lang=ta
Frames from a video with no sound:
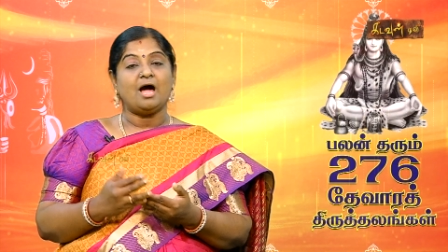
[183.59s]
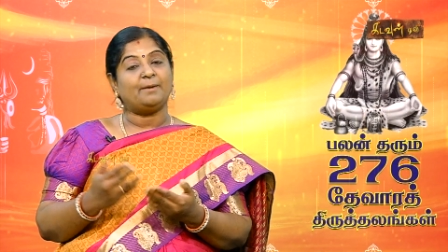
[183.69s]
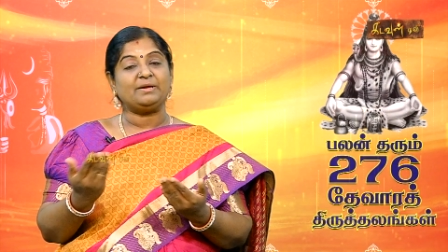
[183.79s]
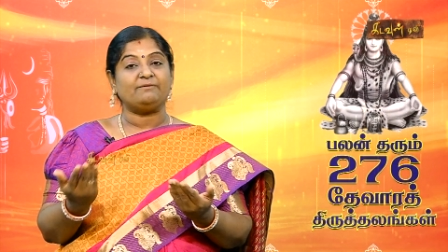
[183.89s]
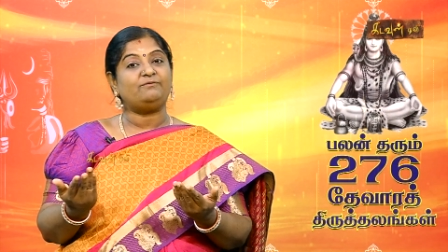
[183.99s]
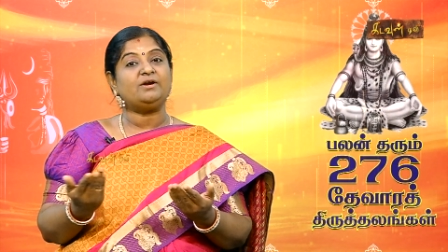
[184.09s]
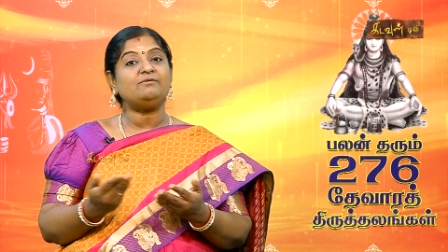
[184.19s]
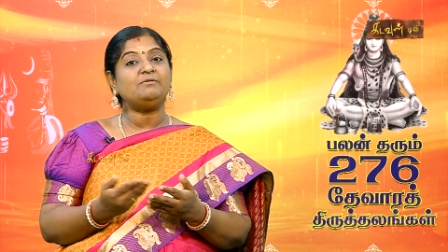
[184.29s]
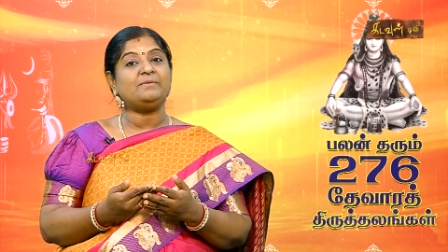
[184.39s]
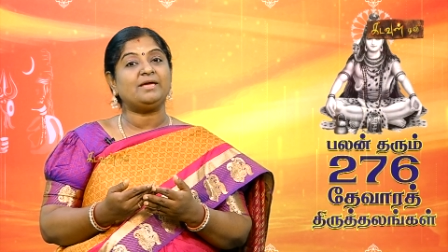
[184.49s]
அப்போ
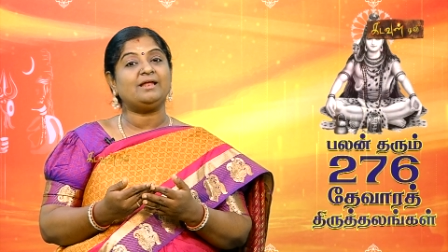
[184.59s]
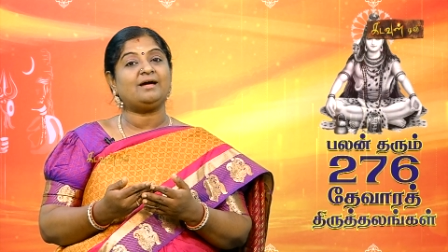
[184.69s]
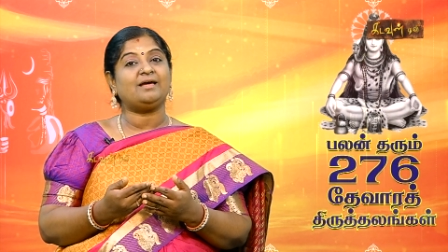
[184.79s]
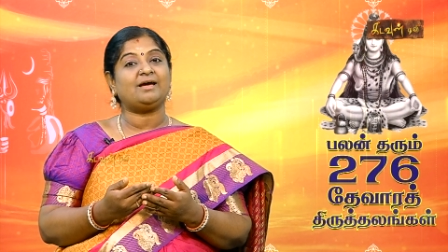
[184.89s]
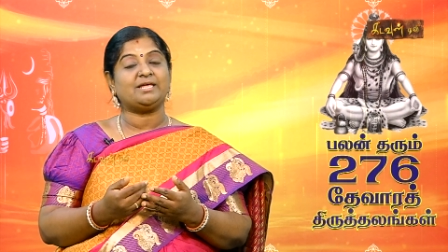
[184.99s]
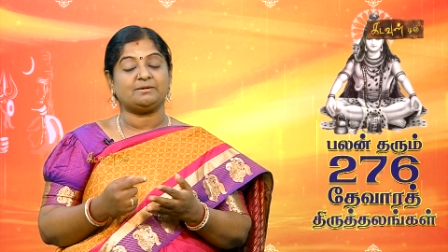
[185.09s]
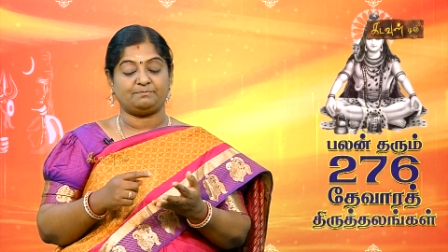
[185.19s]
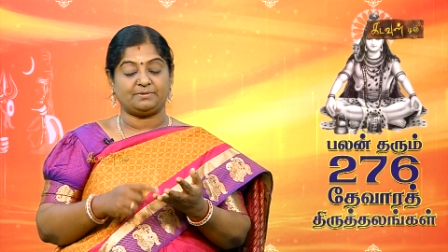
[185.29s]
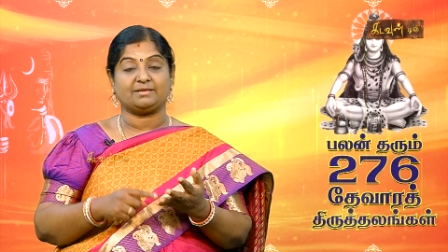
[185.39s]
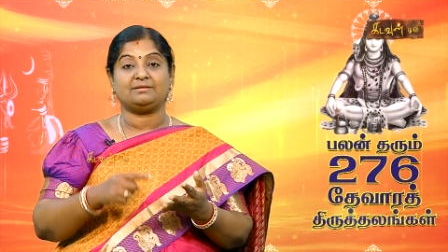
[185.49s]
எவ்வளவு மேலான
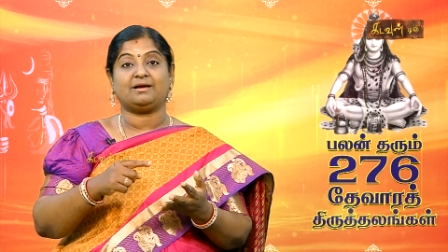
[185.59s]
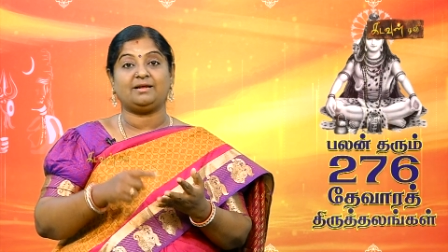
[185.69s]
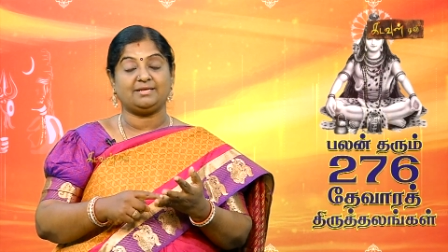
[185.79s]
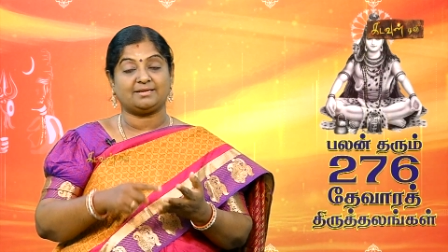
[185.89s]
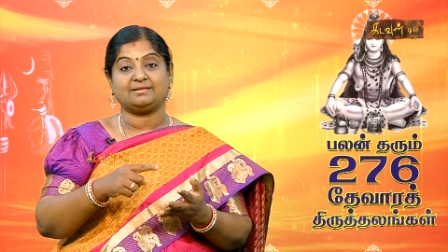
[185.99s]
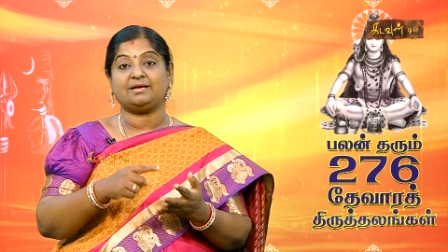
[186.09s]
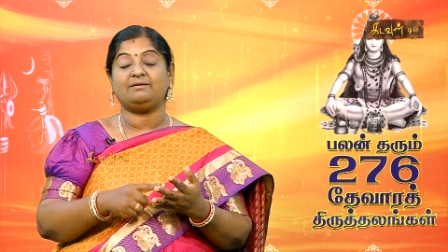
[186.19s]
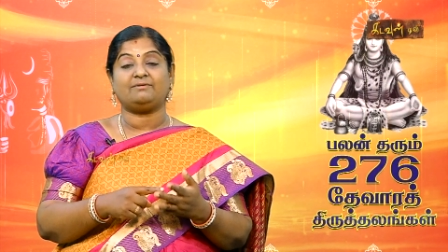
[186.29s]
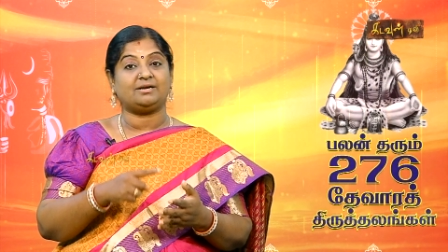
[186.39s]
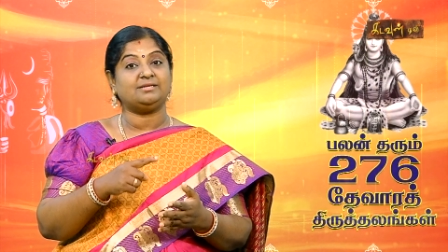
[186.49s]
ஆலயம் பிறந்தால்
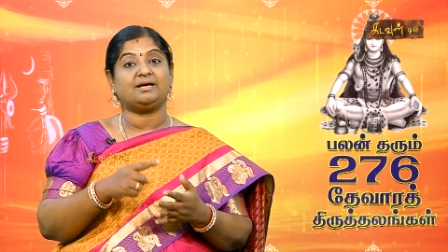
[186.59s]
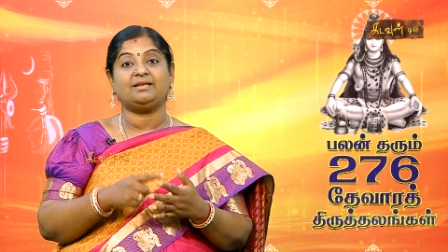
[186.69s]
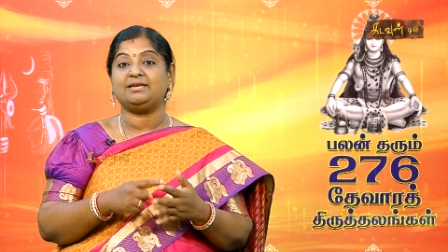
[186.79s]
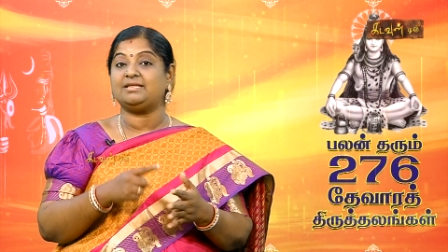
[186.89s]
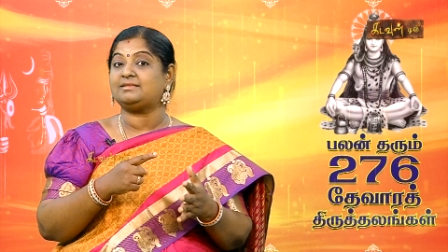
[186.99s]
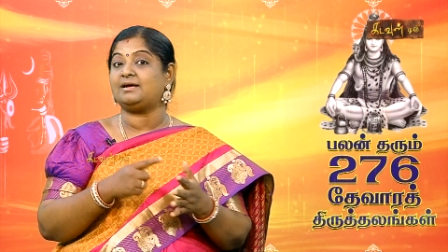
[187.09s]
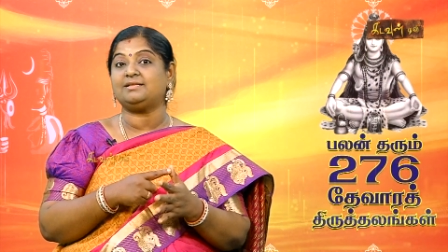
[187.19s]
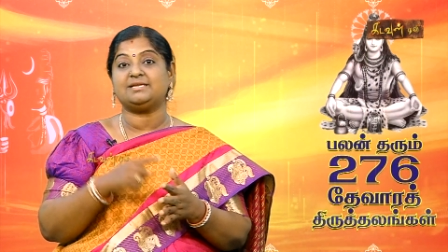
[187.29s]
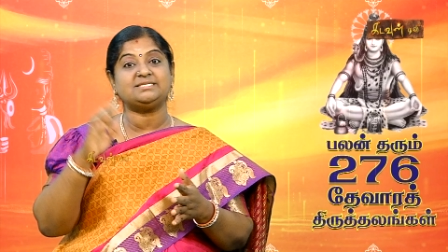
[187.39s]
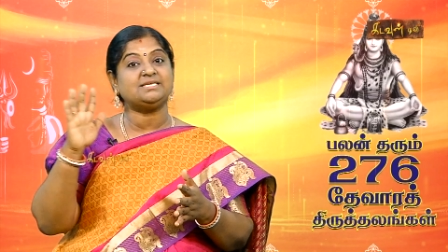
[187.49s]
இறந்தால் வாழ்ந்தால்
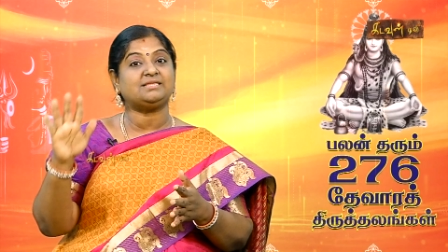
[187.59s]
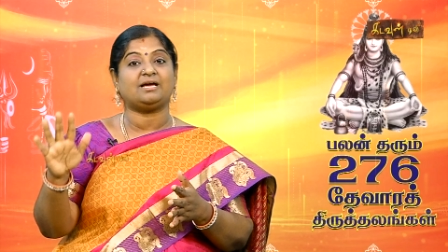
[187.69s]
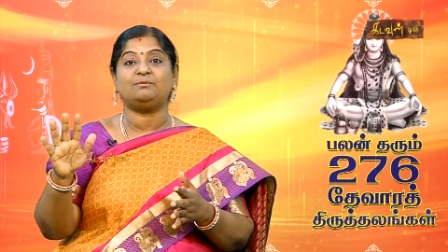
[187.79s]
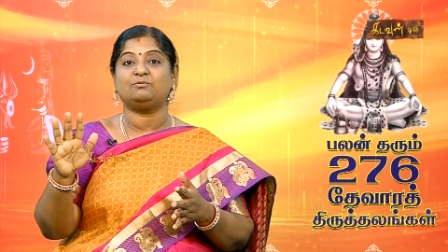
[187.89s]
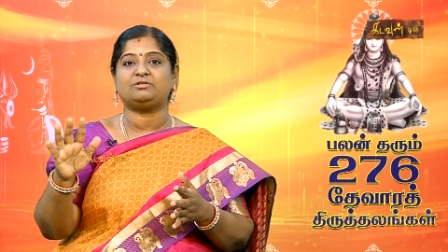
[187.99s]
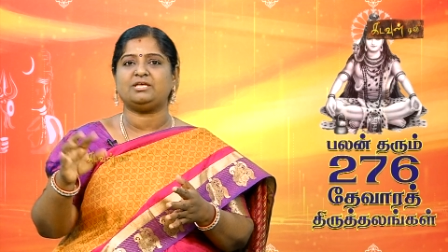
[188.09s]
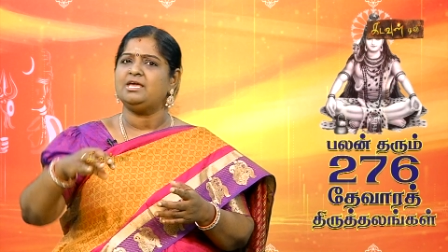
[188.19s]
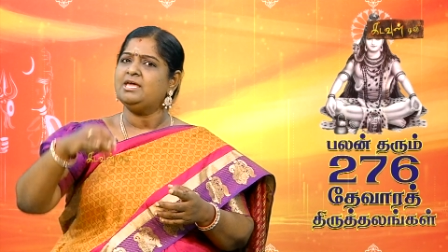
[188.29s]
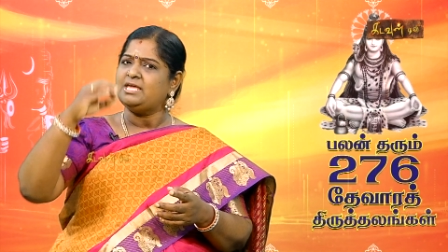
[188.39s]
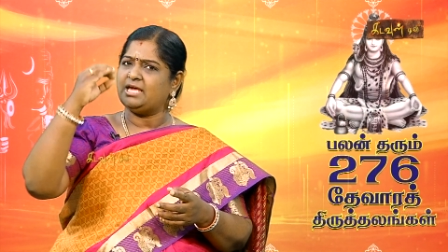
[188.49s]
நினைத்தால் தரிசித்தால் முக்தி
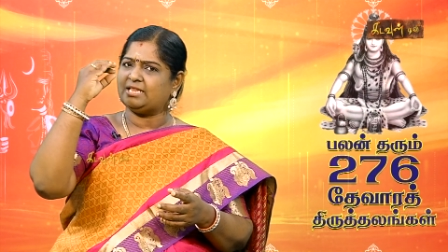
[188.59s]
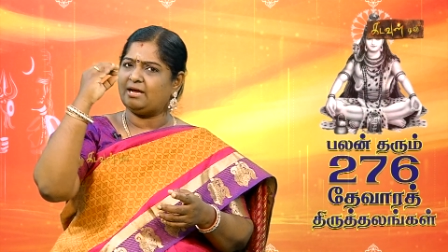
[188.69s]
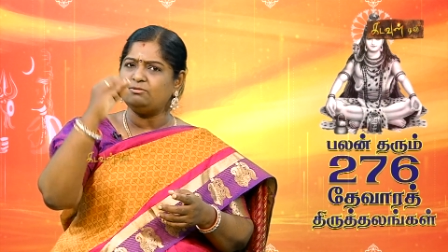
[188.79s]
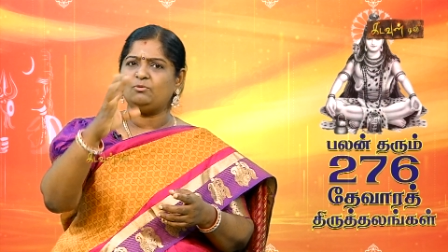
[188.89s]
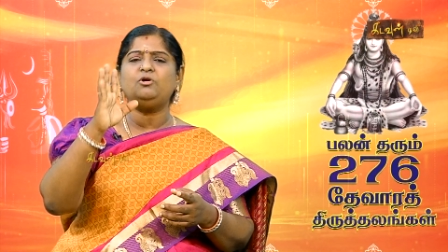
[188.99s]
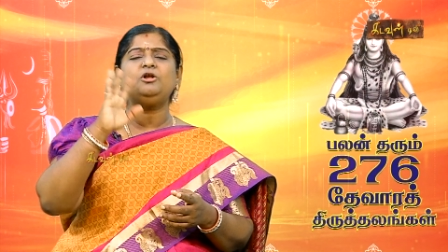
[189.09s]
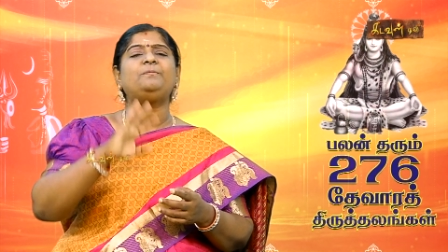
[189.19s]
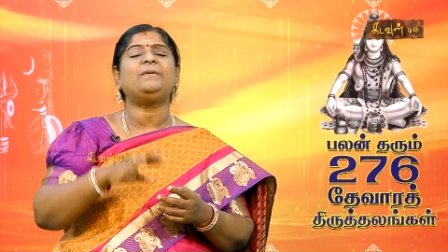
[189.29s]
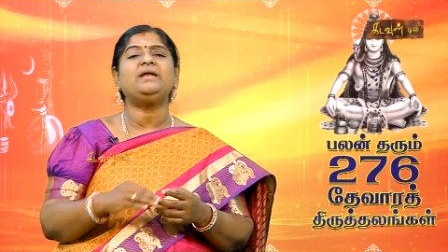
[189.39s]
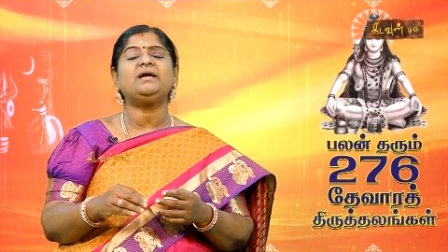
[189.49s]
ஏதாவது ஒன்று
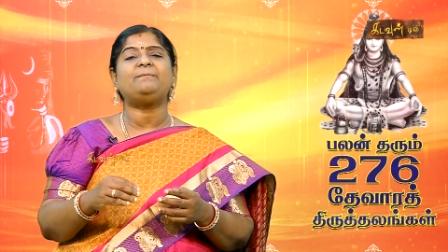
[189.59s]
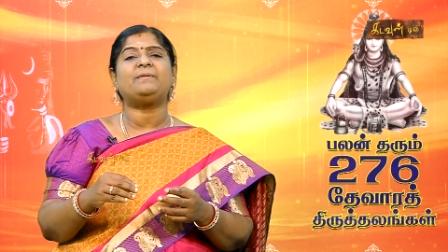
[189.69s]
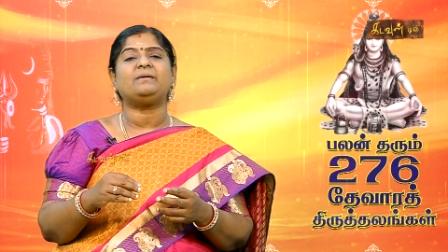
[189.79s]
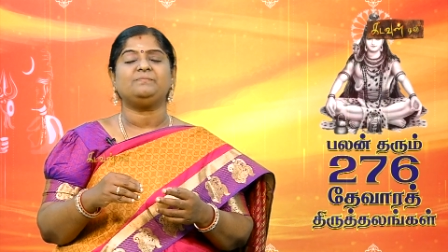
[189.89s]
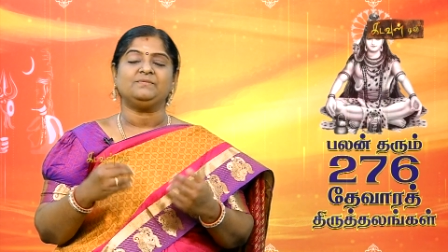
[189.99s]
பண்ணுங்கப்பா